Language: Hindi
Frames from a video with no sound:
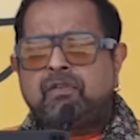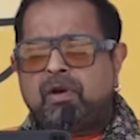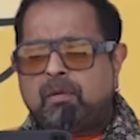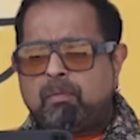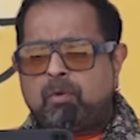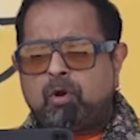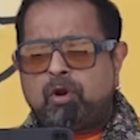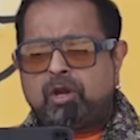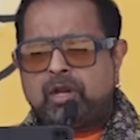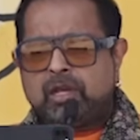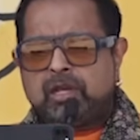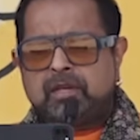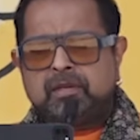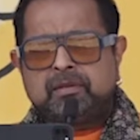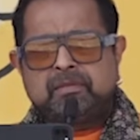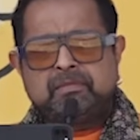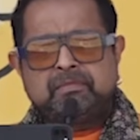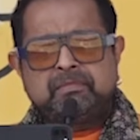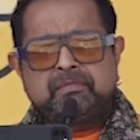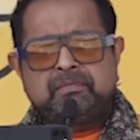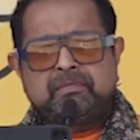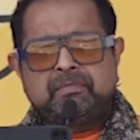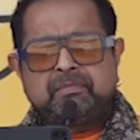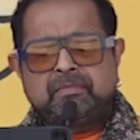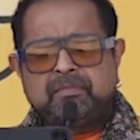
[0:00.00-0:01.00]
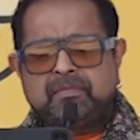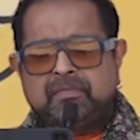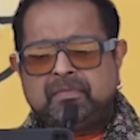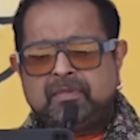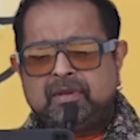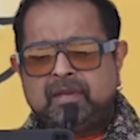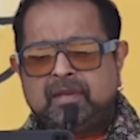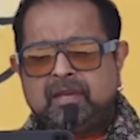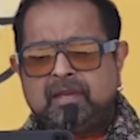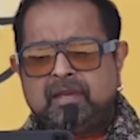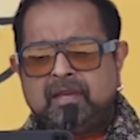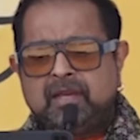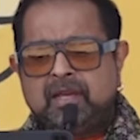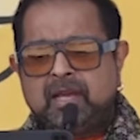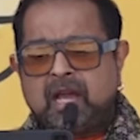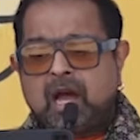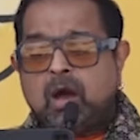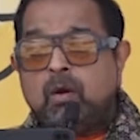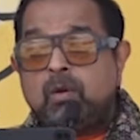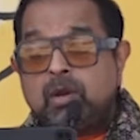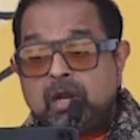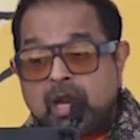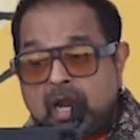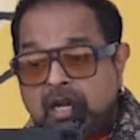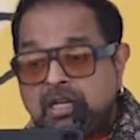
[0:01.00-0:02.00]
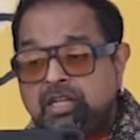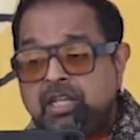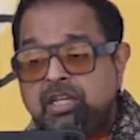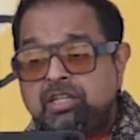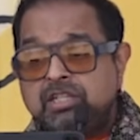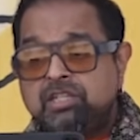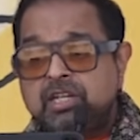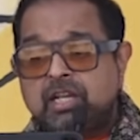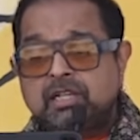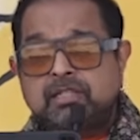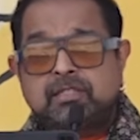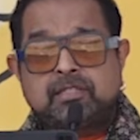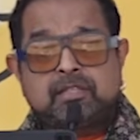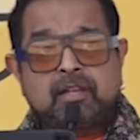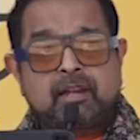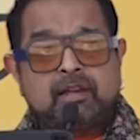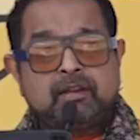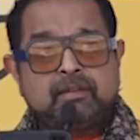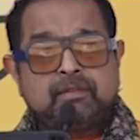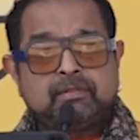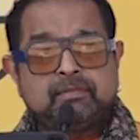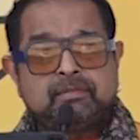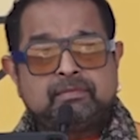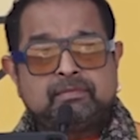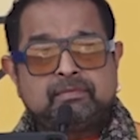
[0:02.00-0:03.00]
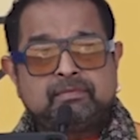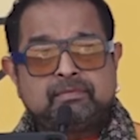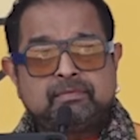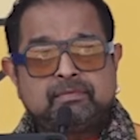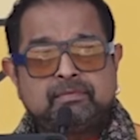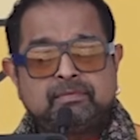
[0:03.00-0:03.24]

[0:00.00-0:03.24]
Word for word: ऑफ आर बॉडी आवर नाट्यशास्त्र